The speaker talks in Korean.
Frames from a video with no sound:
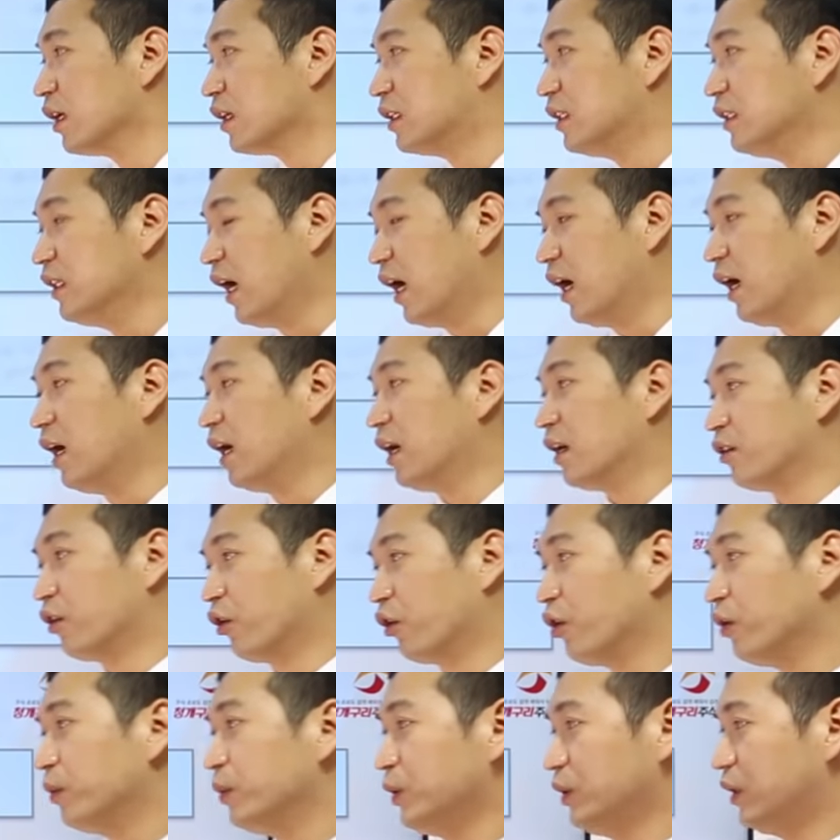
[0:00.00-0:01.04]
그냥
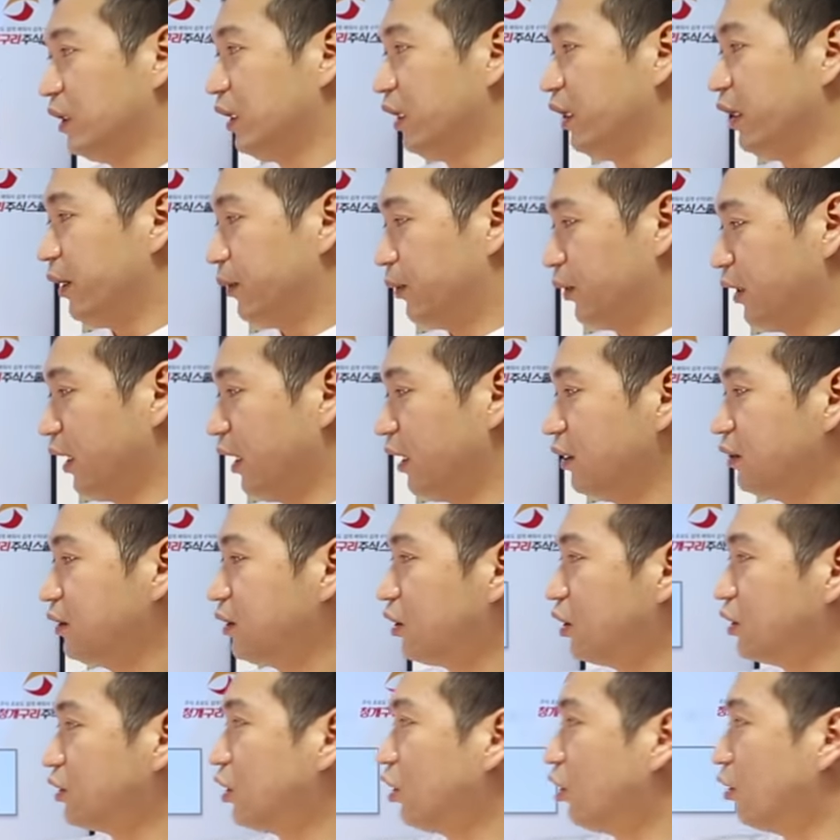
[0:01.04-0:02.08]
여러분들이 뭐 예를
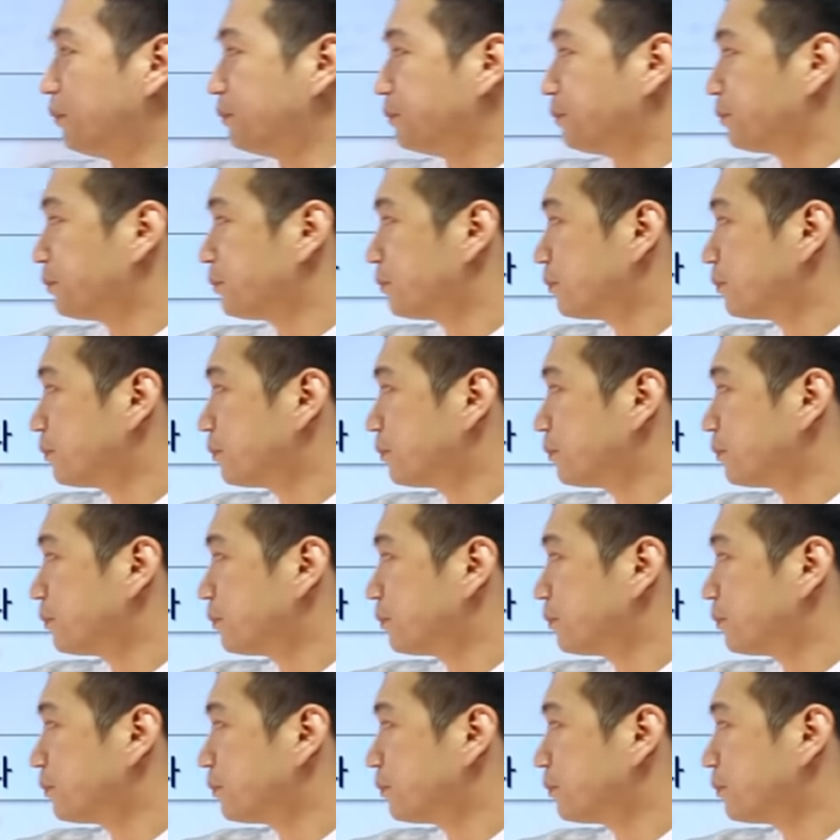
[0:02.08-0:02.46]
들어서